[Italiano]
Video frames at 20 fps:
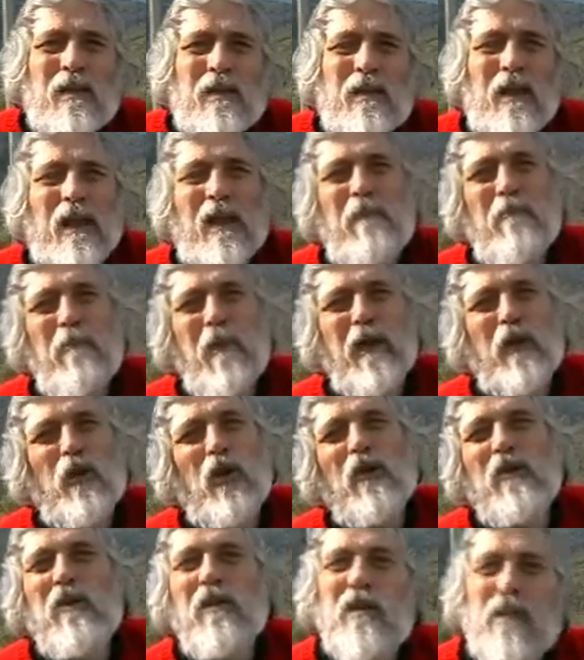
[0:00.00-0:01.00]
sarebbe
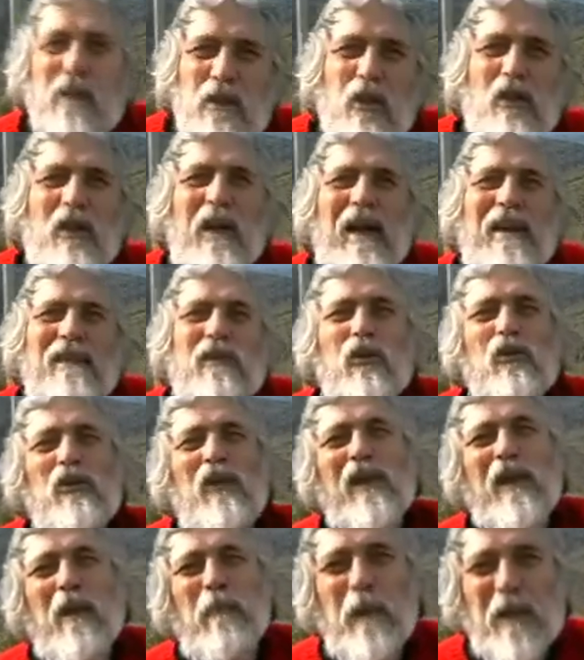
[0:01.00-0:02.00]
condizionato
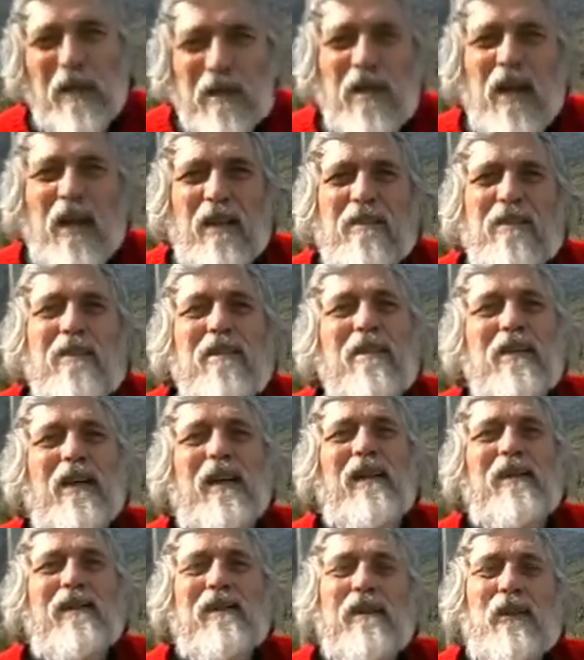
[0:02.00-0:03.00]
dalla
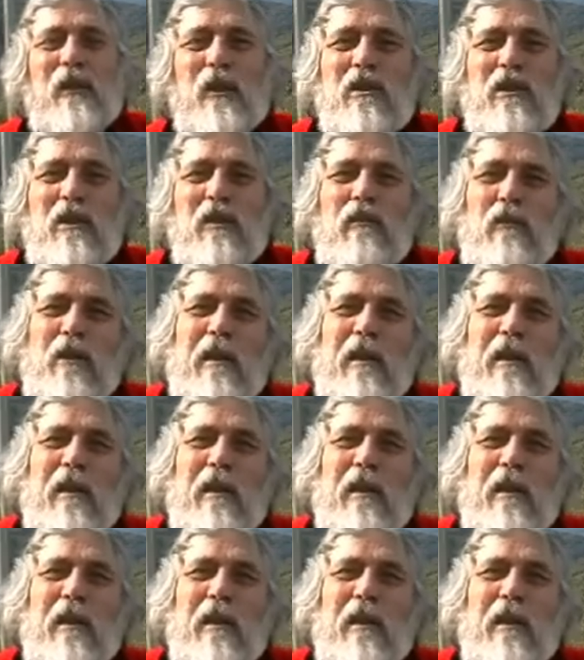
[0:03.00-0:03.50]
presenza di questi